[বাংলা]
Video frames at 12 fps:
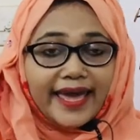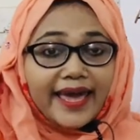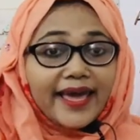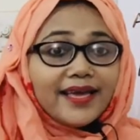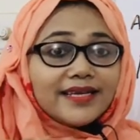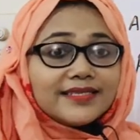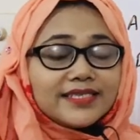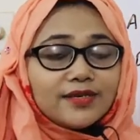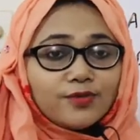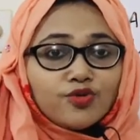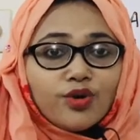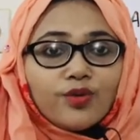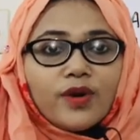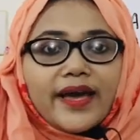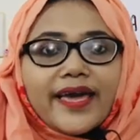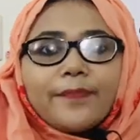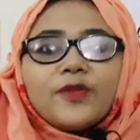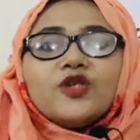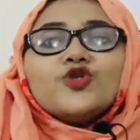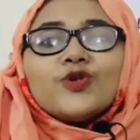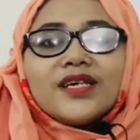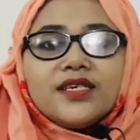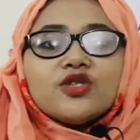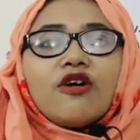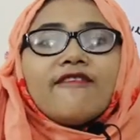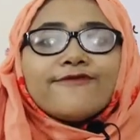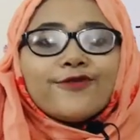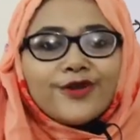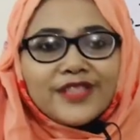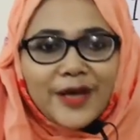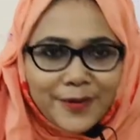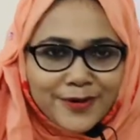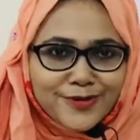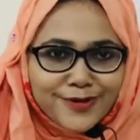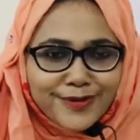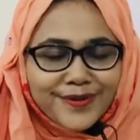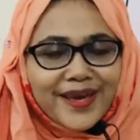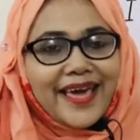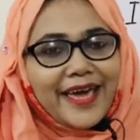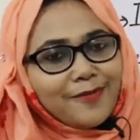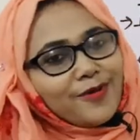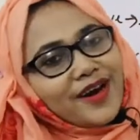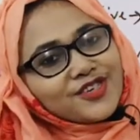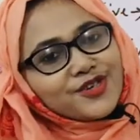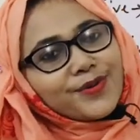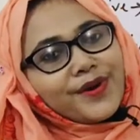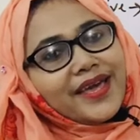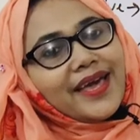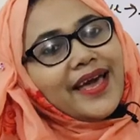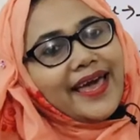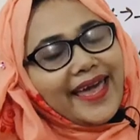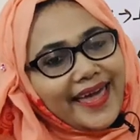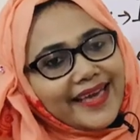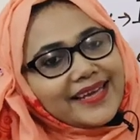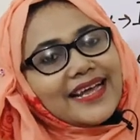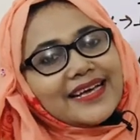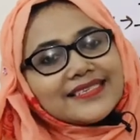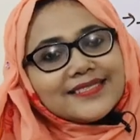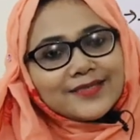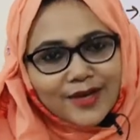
এই যে রুলগুলোকে আপনি টোটালি সলভ করে দেওয়ার জন্য এবং আশা করি এই ক্লাস